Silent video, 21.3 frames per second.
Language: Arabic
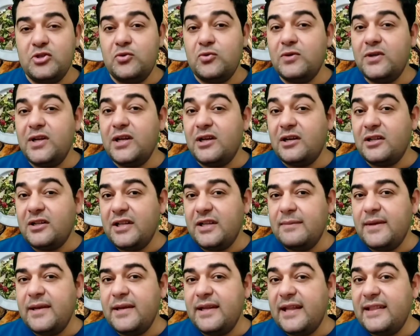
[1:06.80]
المشركون
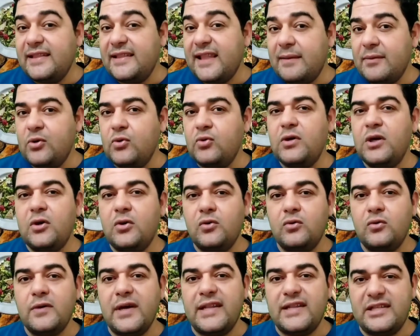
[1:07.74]
قديما يتبعون
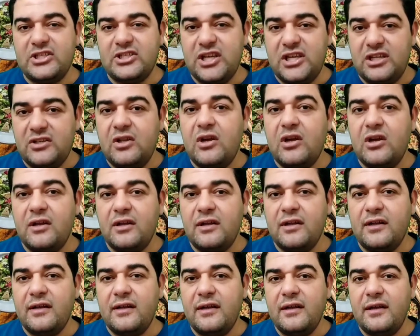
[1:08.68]
خطوات
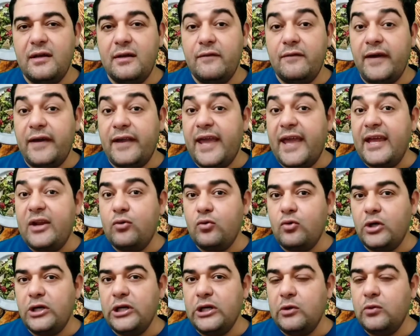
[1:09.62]
الشيطان
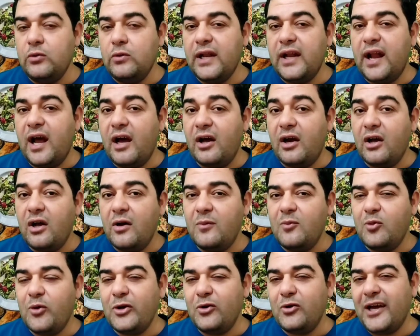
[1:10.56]
فكانوا يحلون
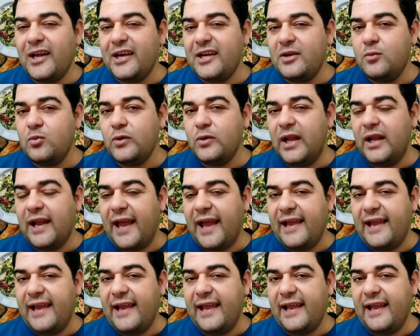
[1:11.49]
الحرام ويحرمون
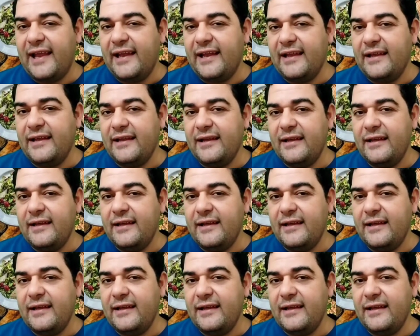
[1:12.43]
الحلال